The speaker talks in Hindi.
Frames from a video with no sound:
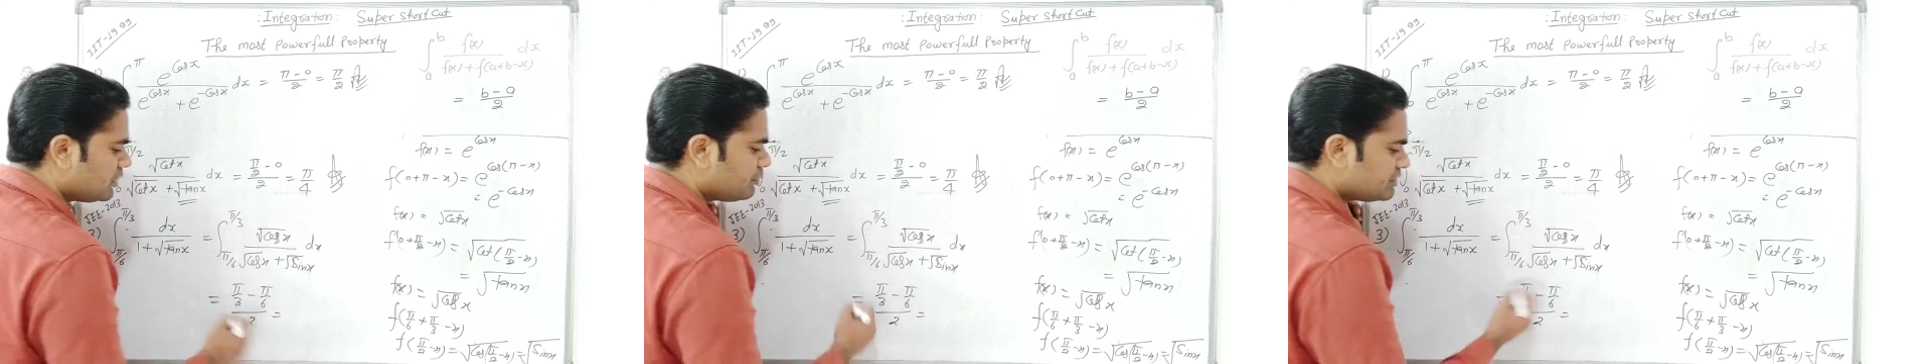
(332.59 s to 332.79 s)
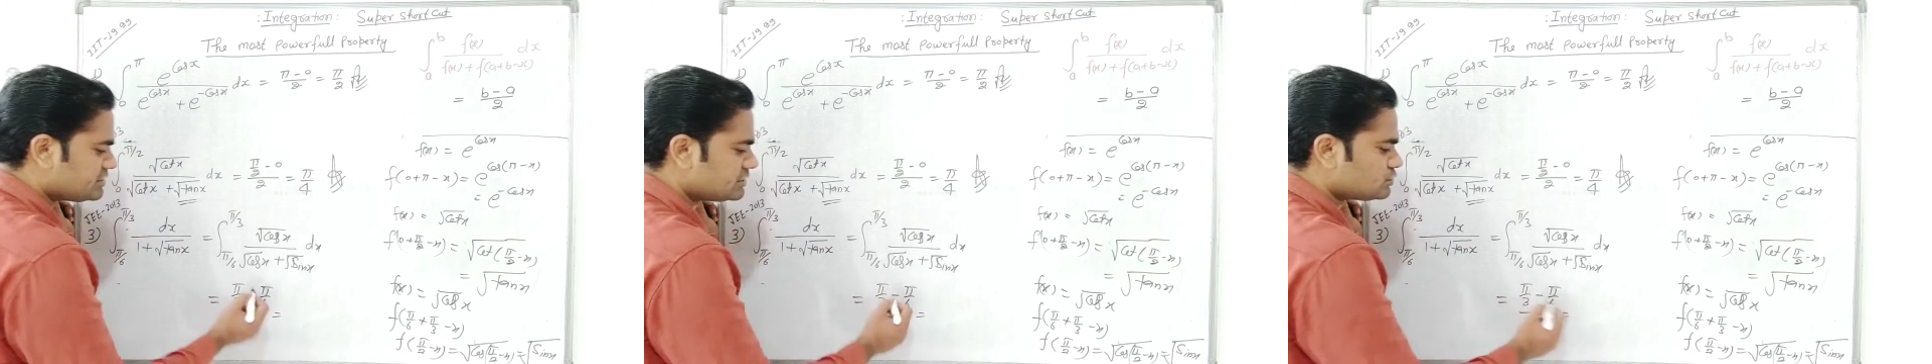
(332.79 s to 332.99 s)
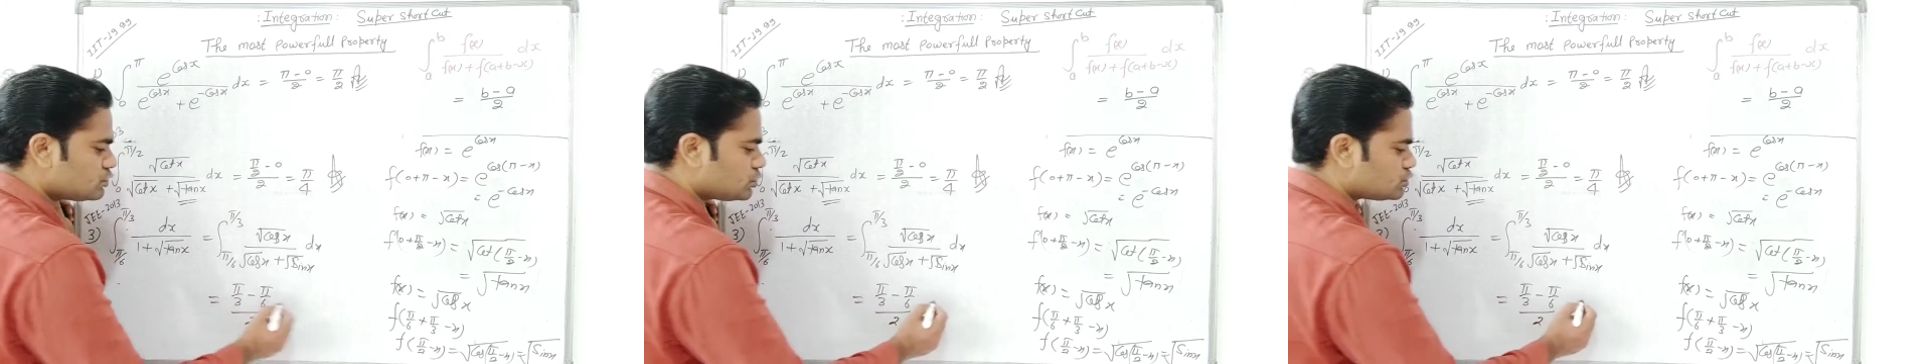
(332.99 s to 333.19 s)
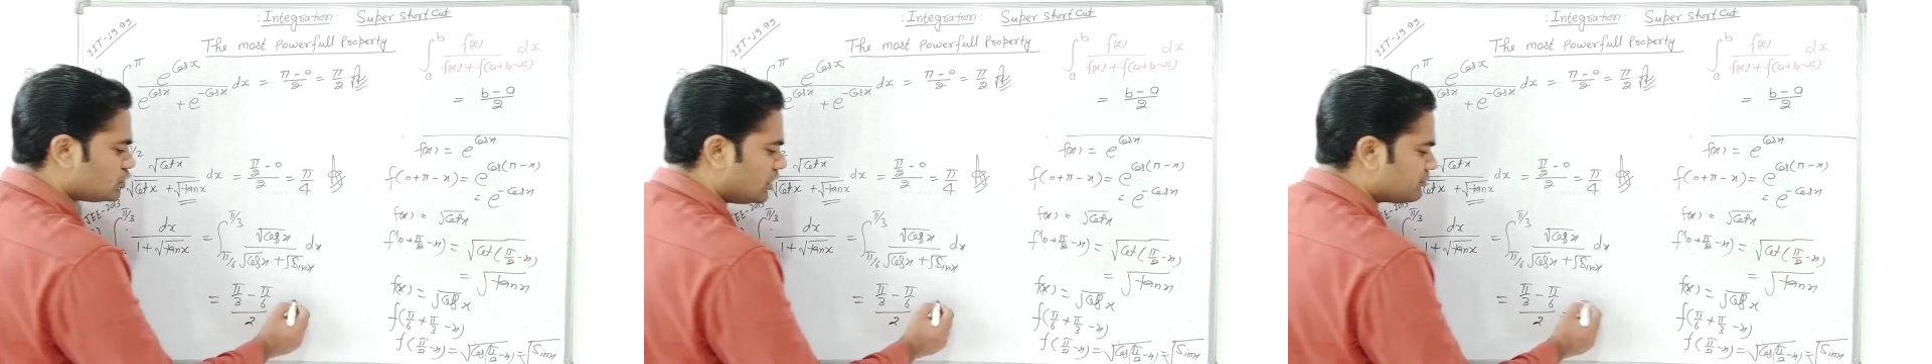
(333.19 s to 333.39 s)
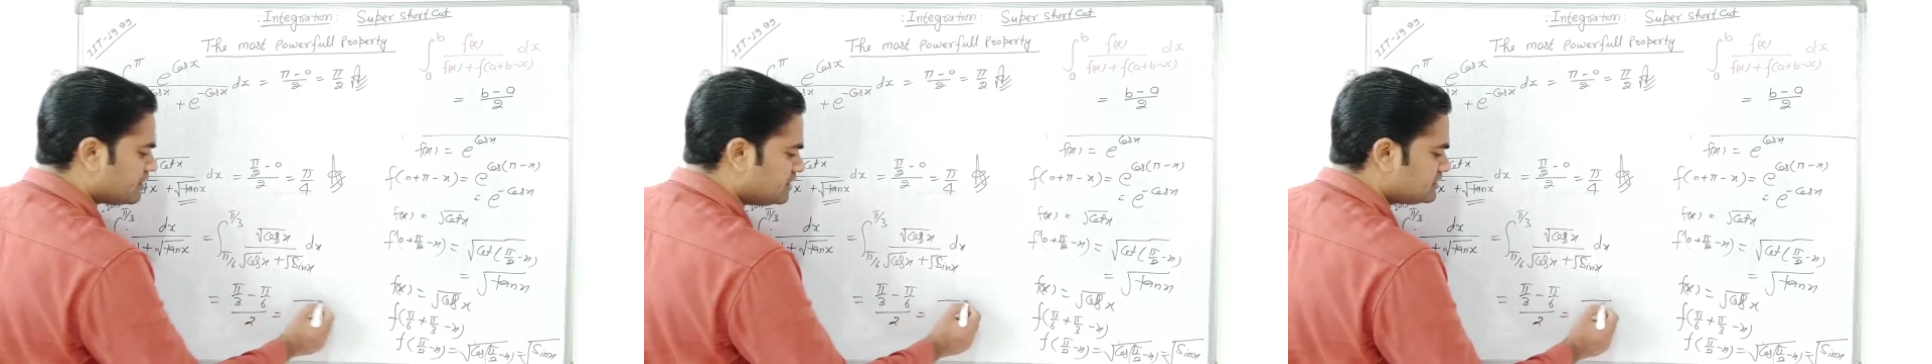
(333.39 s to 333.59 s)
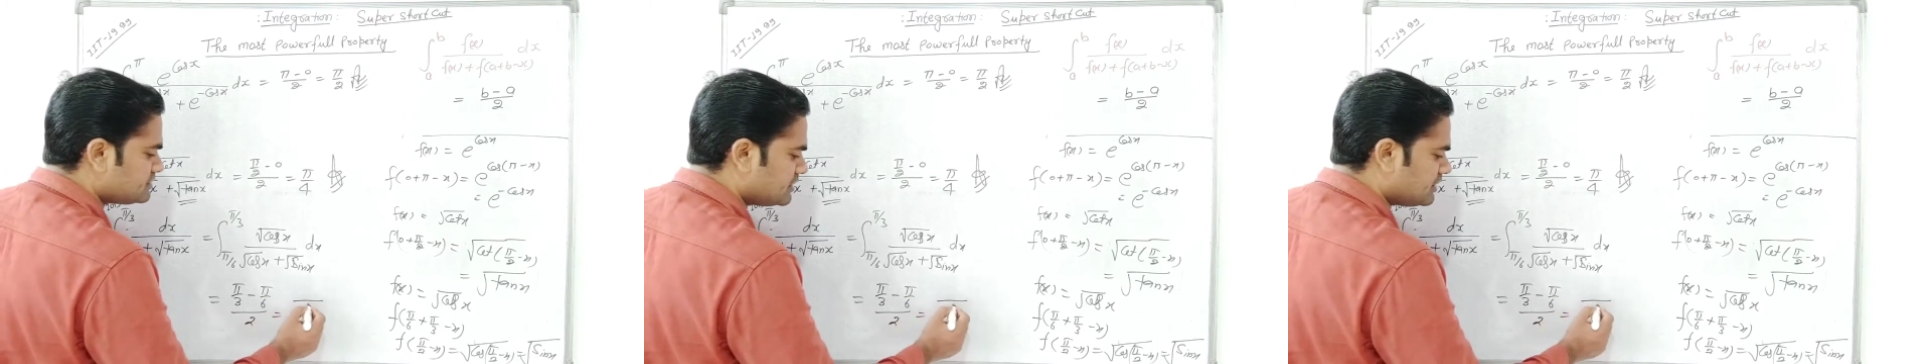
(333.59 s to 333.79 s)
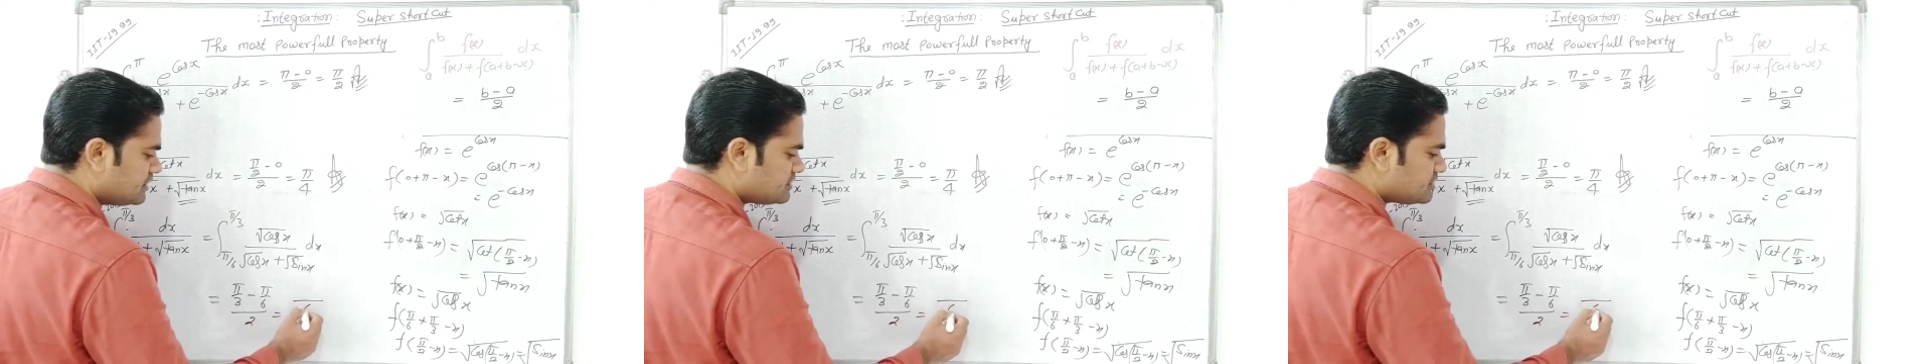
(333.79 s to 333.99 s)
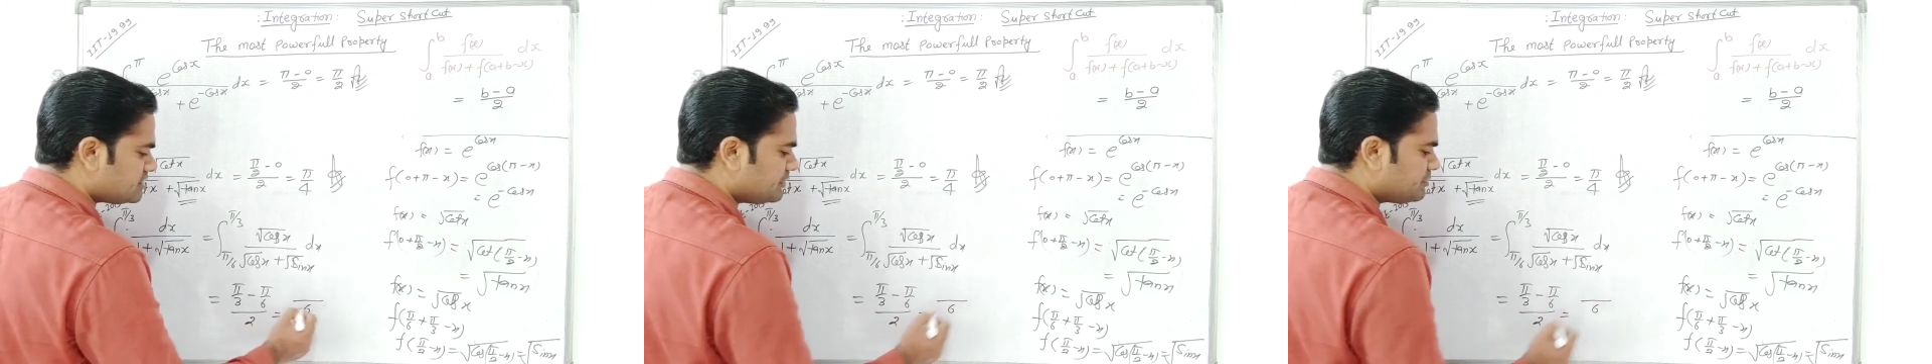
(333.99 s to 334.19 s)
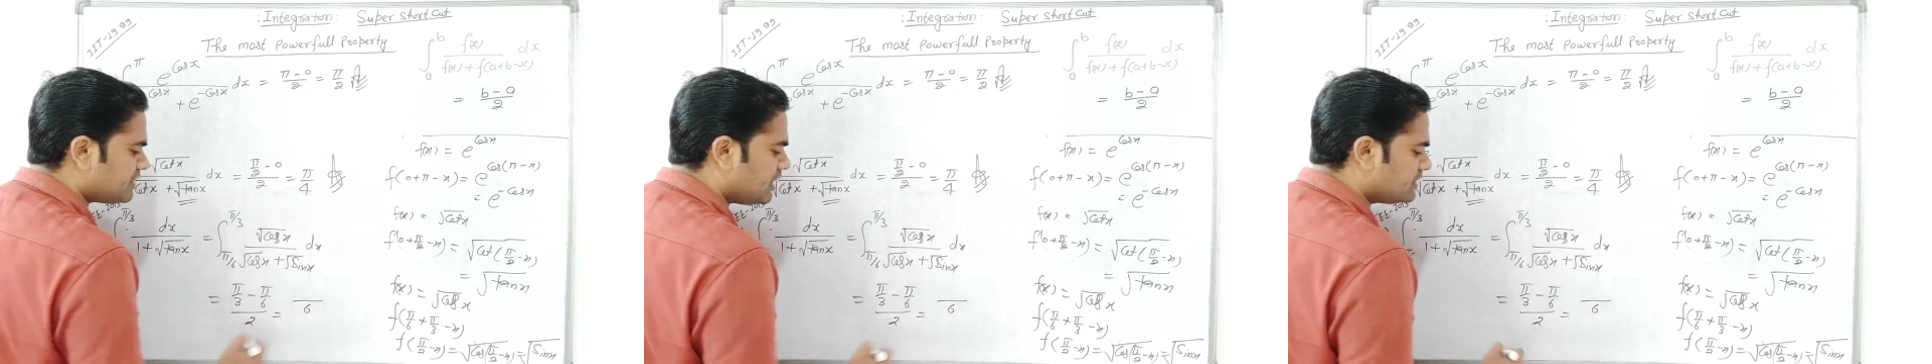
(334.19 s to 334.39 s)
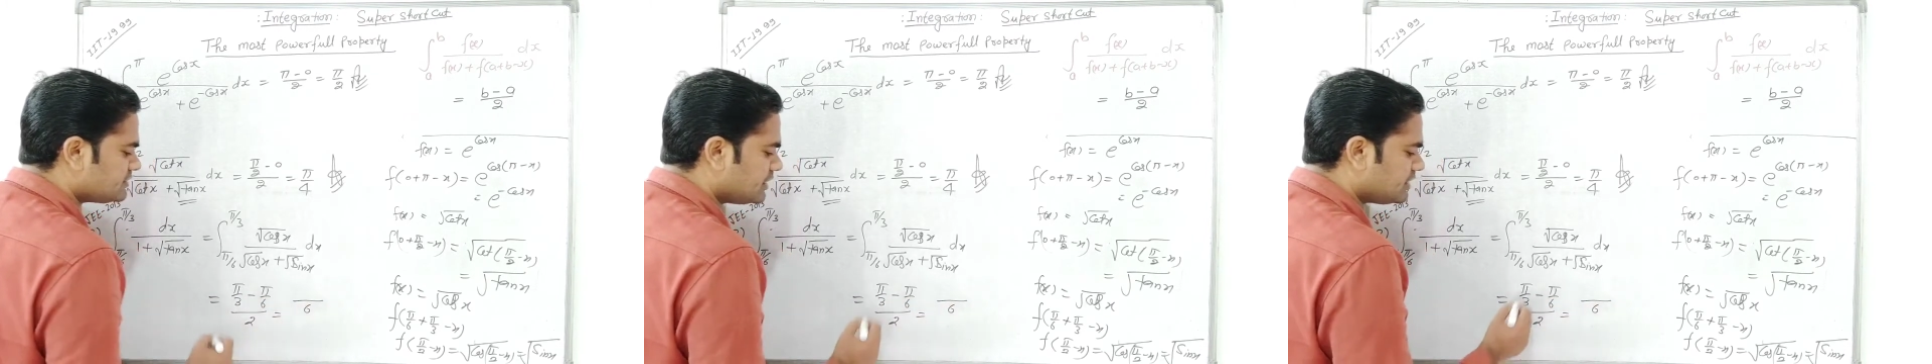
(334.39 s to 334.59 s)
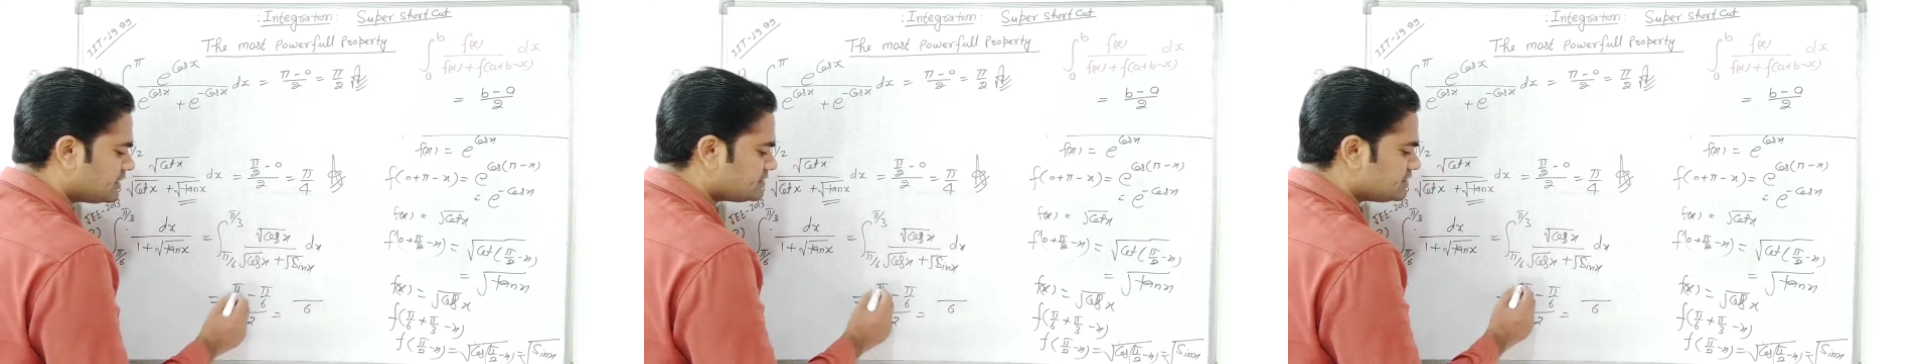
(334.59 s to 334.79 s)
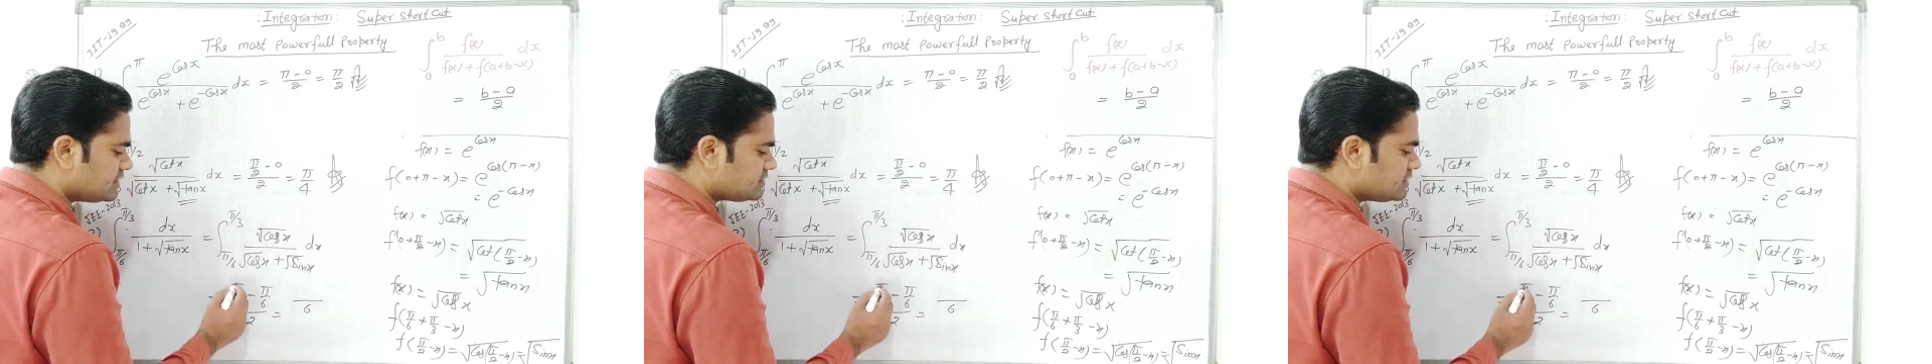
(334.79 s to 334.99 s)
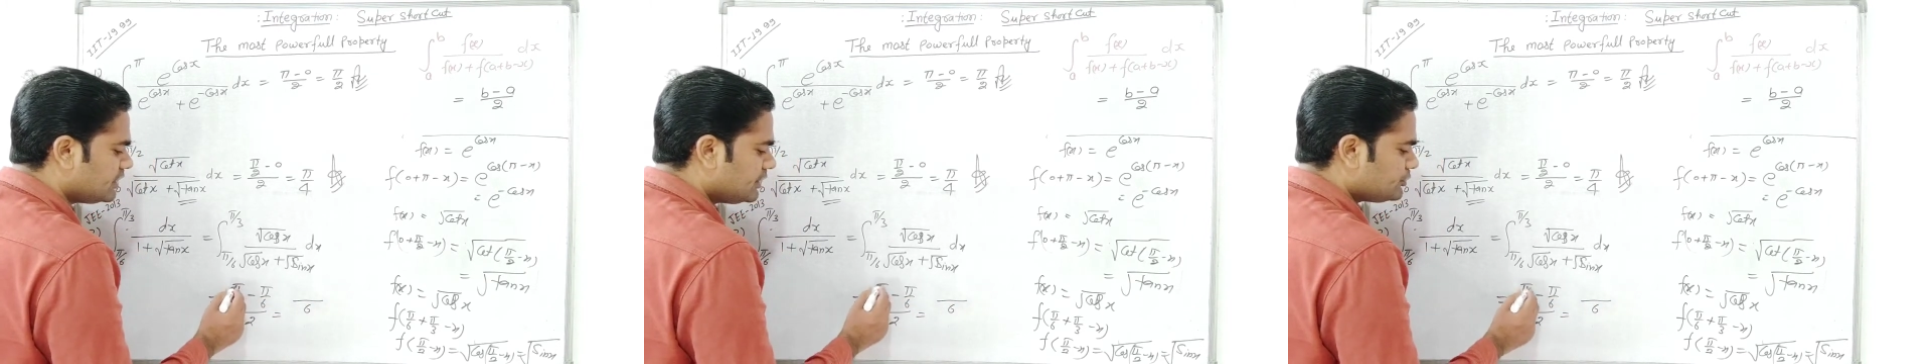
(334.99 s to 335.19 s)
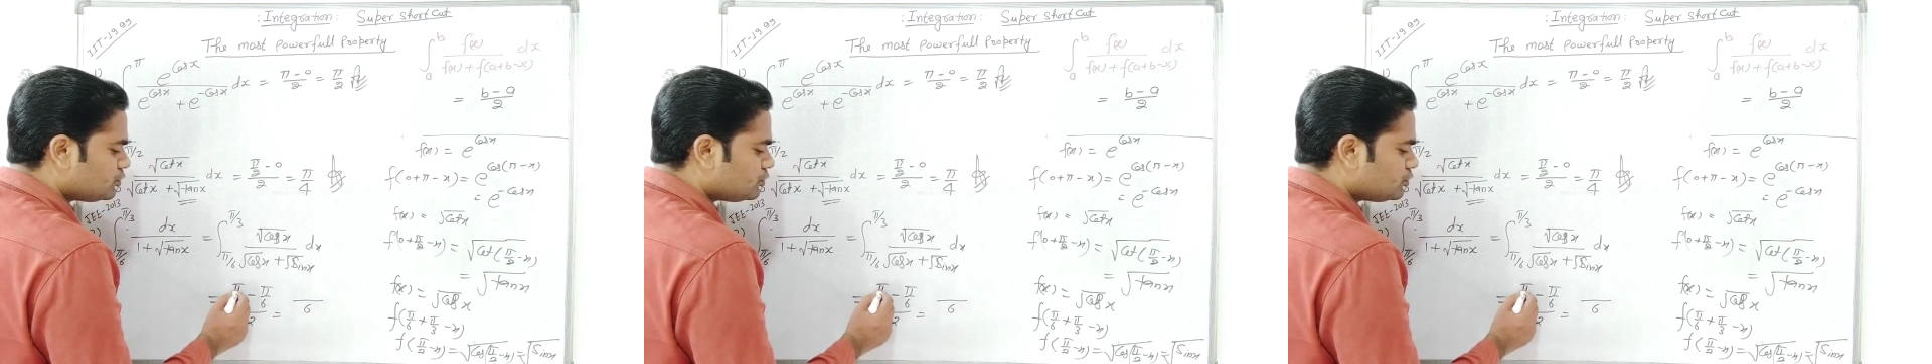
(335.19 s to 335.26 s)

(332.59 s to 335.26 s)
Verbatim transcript: बस इसको सॉल्व कर लीजिए एलसीएम क्या आ जाएगा सिक्स